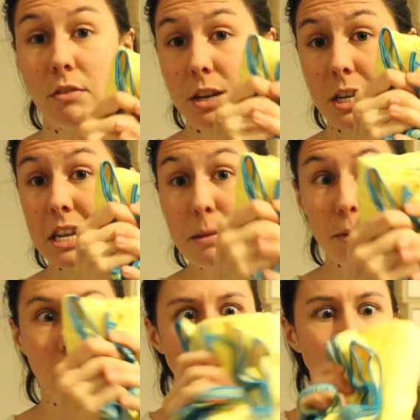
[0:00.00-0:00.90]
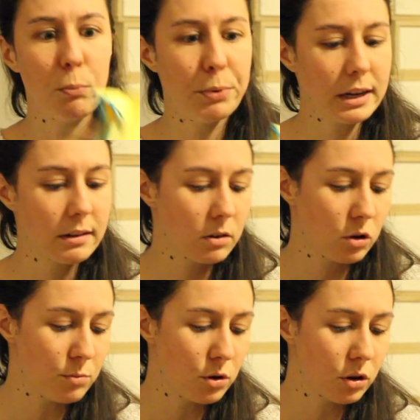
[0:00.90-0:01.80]
Enfin, c'est hyper euh, compact
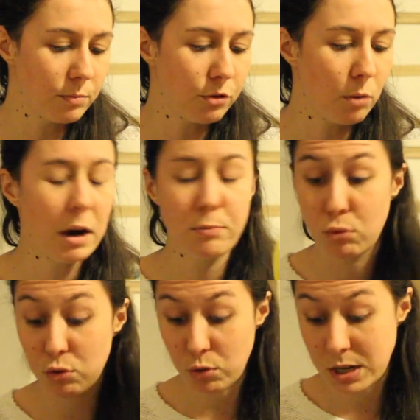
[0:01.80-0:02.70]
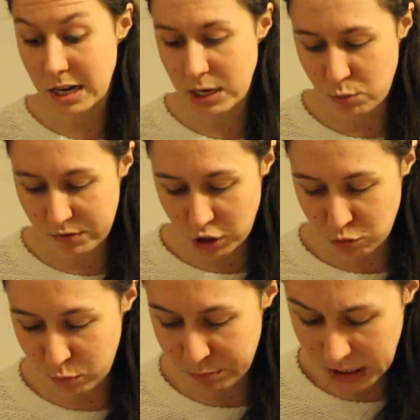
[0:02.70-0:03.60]
comme, euh, comme, format, pour autant ça essuie
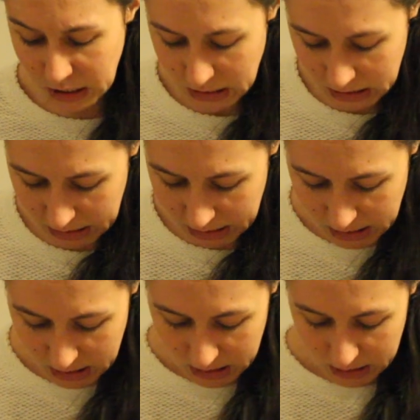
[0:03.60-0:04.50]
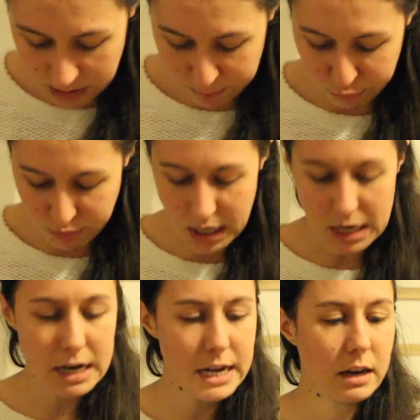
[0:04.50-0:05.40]
vachement bien. Et puis
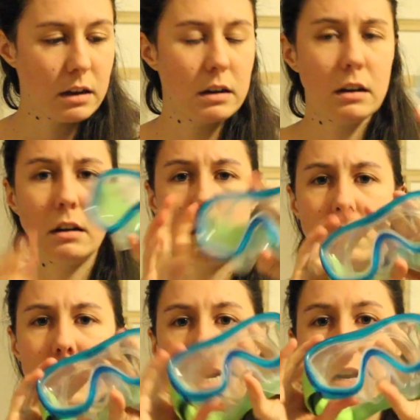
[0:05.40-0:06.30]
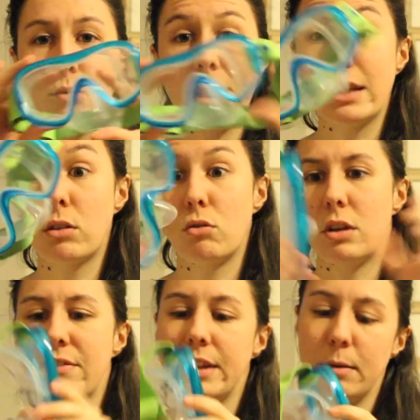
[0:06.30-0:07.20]
les, euh, les, lunettes
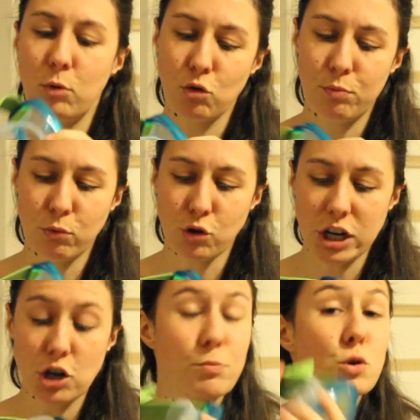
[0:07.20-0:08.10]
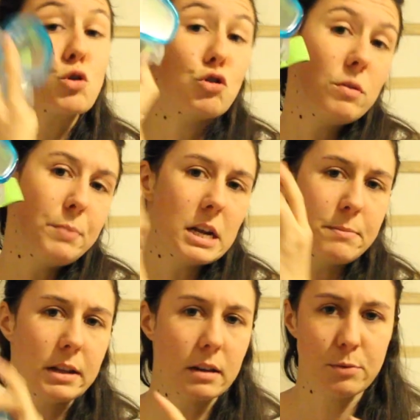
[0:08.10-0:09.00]
évidemment de plongée, je pense que je vais pas les
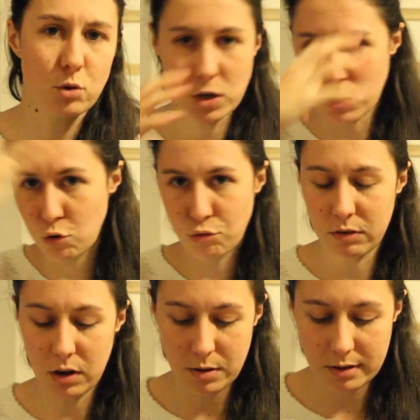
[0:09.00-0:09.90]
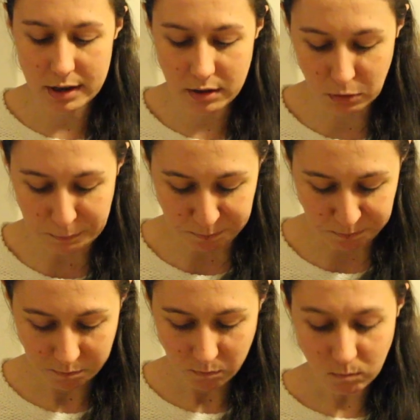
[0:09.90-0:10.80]
mettre hein, parce que sinon je vais avoir une tête
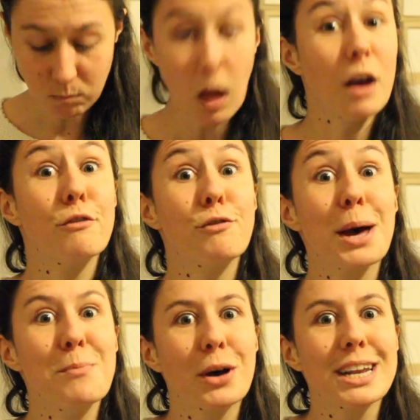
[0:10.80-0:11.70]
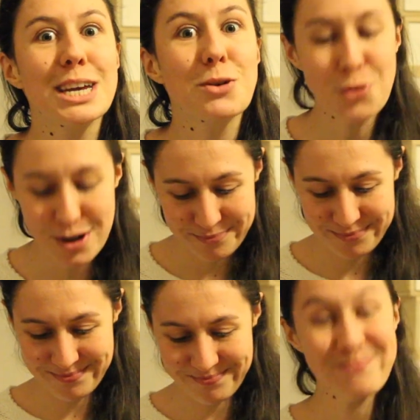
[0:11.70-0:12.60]
vraiment ridicule.
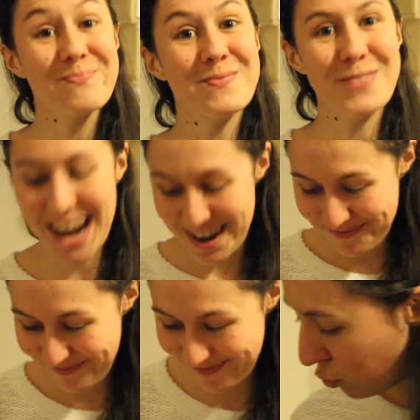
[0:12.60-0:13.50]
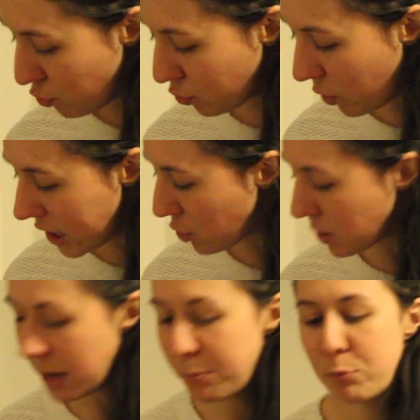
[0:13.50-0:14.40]
voilà, Toujours dans les
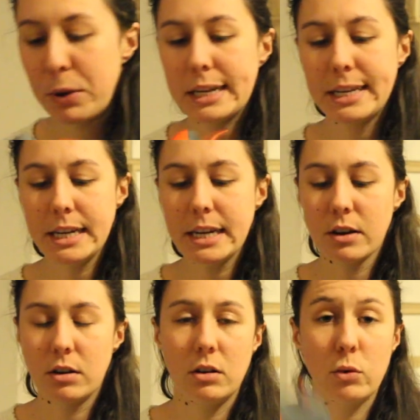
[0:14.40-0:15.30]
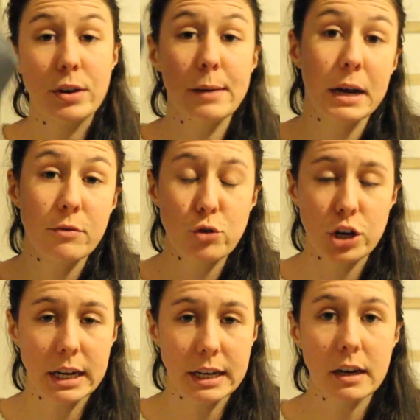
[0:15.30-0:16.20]
choses un peu pratiques, on a prévu
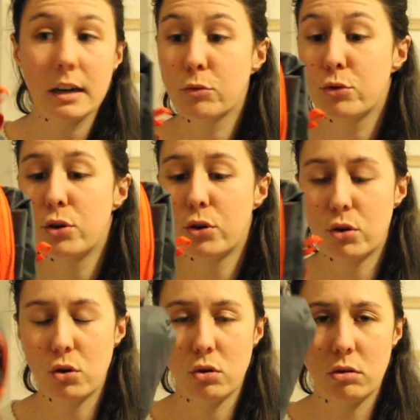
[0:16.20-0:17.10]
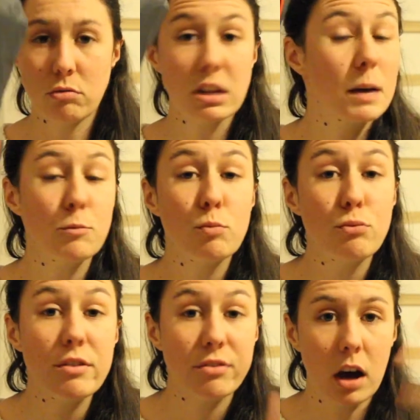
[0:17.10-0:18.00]
chacun une, cape de
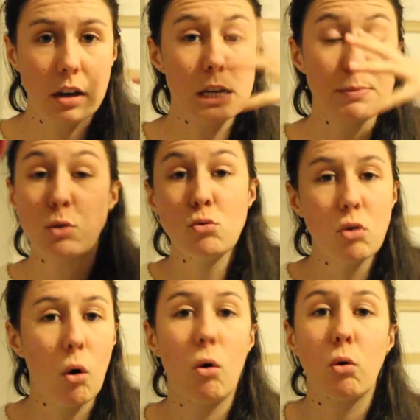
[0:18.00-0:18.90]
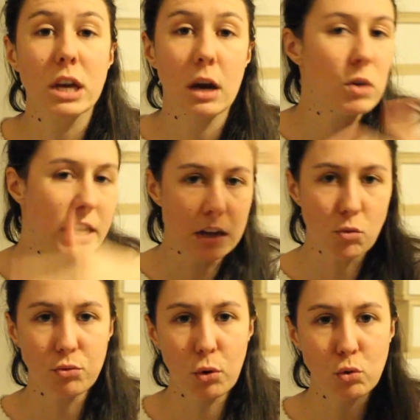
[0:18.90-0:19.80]
pluie, enfin une espèce de grand kawaii qui
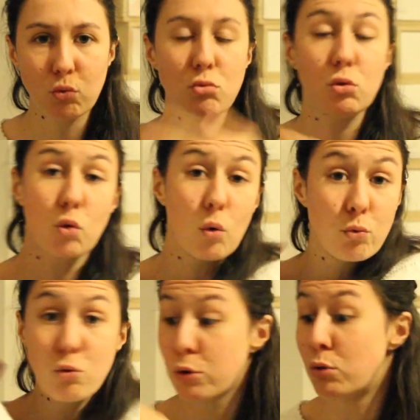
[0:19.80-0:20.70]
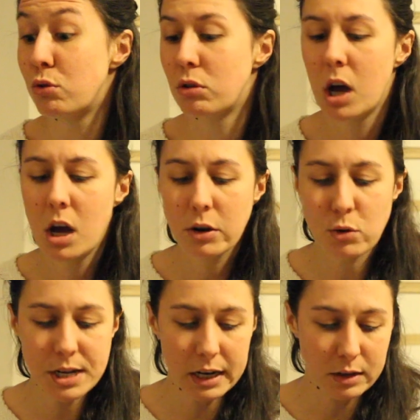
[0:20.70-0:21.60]
couvre tout, autant vous que le, que
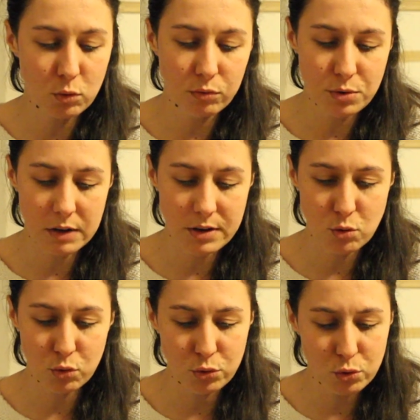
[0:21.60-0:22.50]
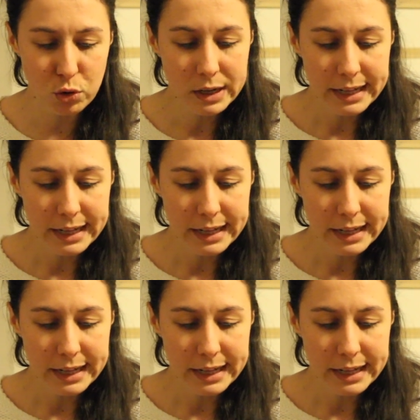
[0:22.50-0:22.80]
le sac à dos que vous avez sur le dos.